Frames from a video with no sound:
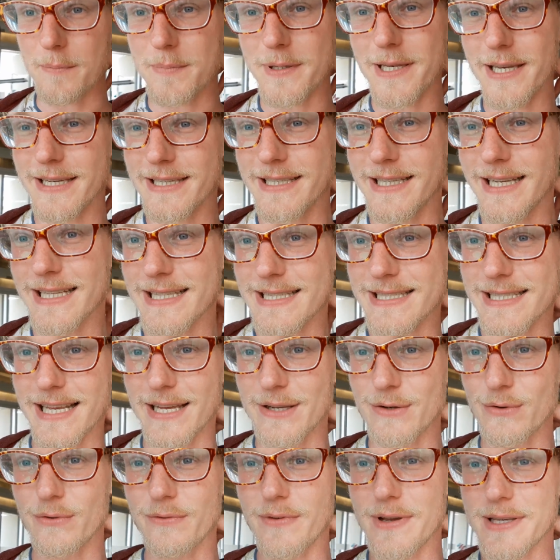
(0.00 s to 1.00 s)
Habe ihr dann die ganze
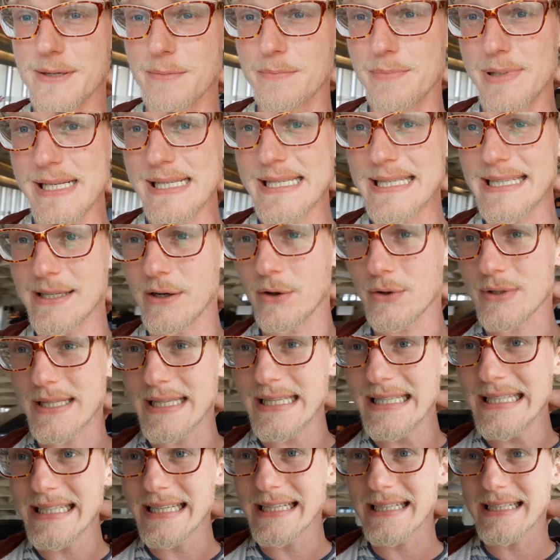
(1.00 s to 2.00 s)
Zeit irgendwelche Bildchen aus
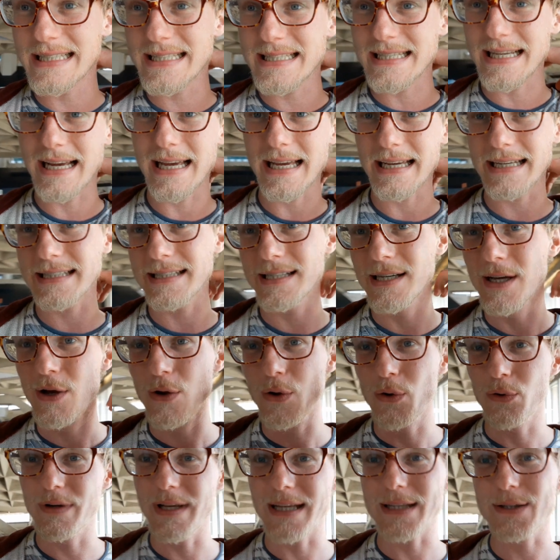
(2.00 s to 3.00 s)
Indien gezeigt und